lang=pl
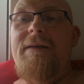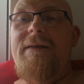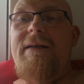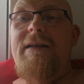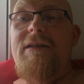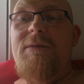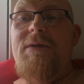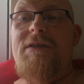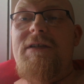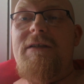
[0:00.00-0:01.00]
No, ale to
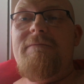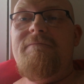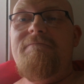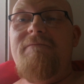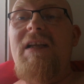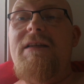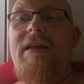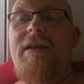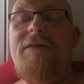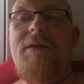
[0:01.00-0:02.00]
będzie na
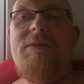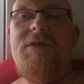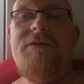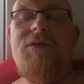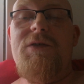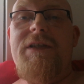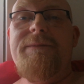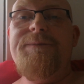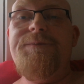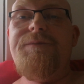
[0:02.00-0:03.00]
dniach, wam coś
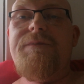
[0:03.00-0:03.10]
wrzucę.